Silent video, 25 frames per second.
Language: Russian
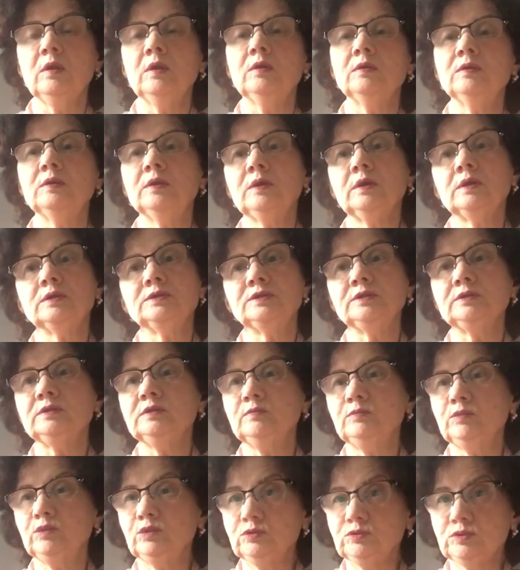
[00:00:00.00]
Я хотела
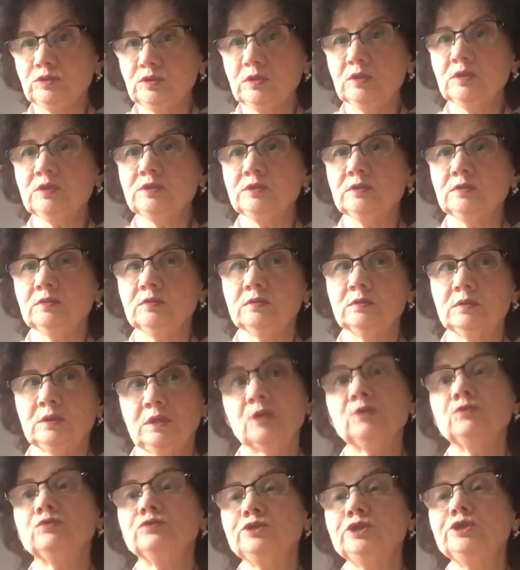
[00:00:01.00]
бы узнать,
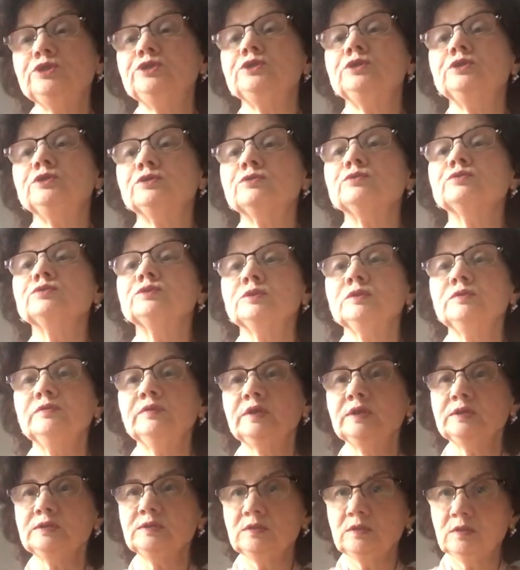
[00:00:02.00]
как учителю русского
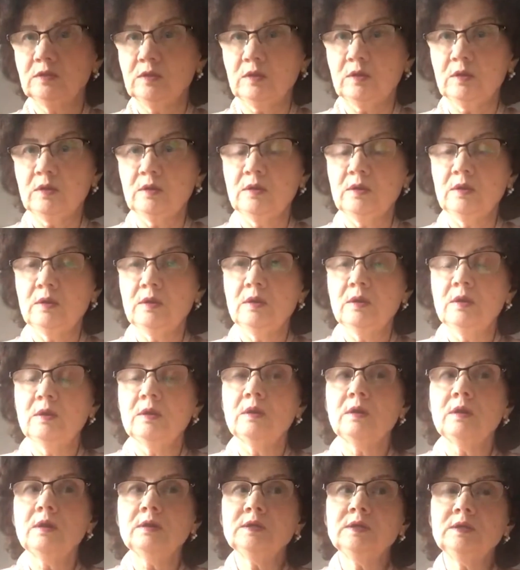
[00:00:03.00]
языка,
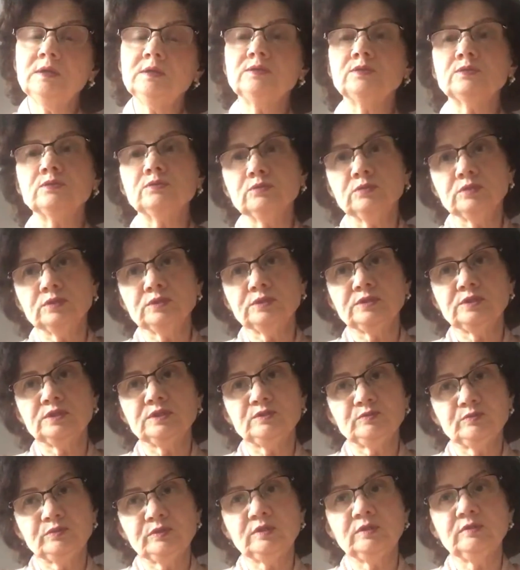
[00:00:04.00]
какие трудности
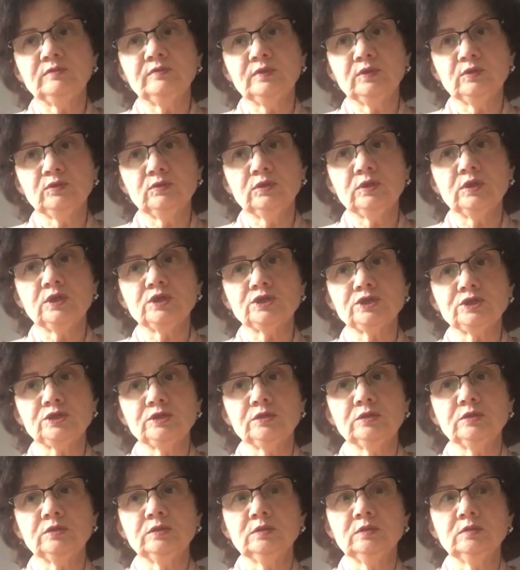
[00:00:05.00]
испытывают
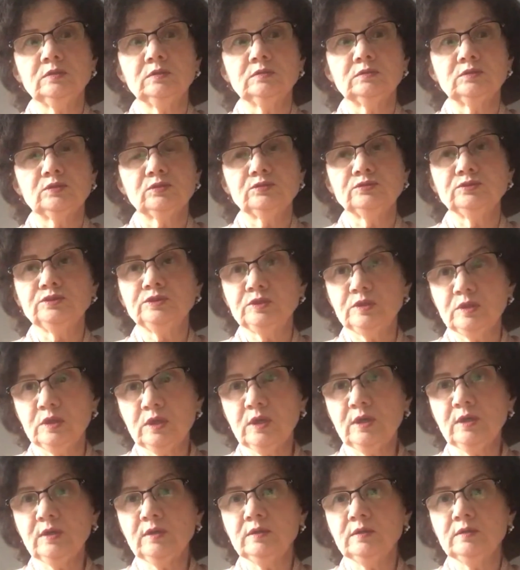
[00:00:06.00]
наши
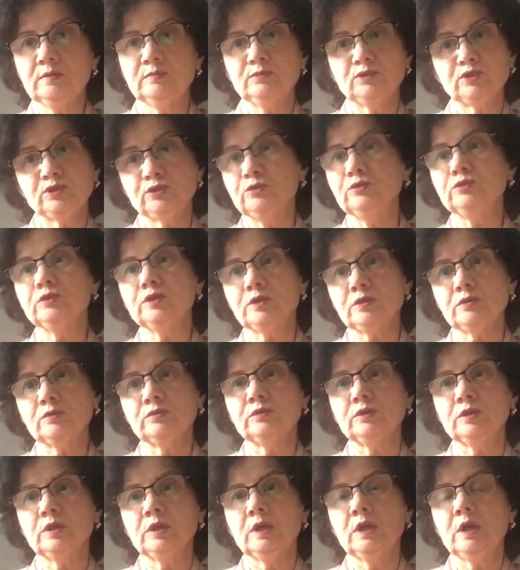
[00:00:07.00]
друзья
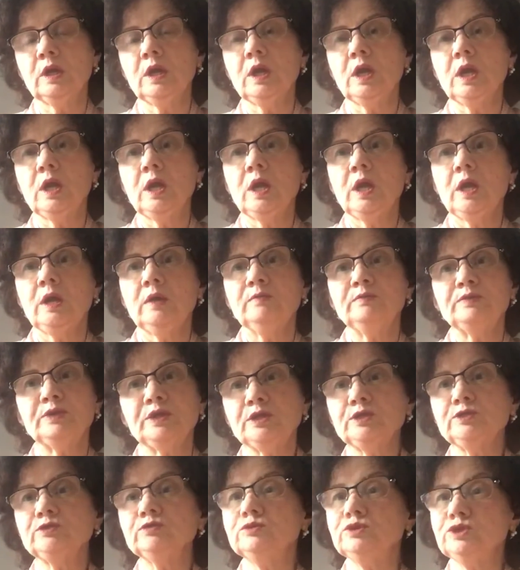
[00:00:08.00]
международные
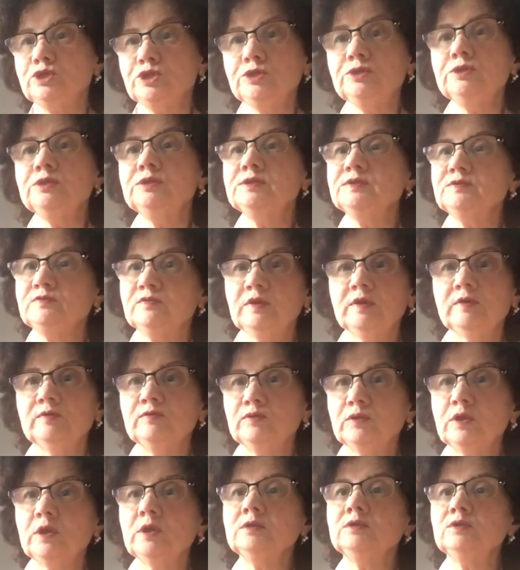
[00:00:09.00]
при изучении
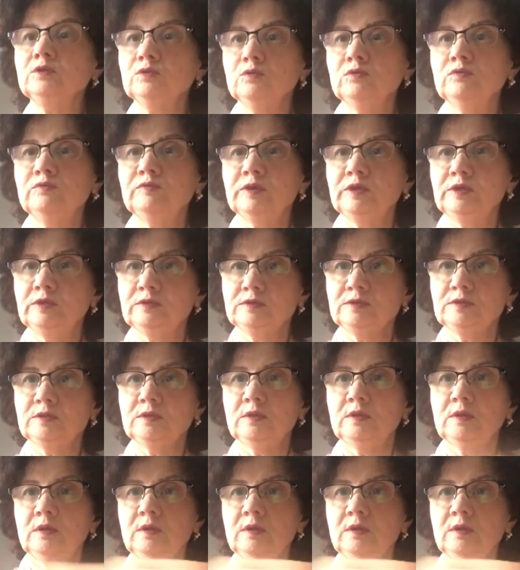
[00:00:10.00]
своего родного языка.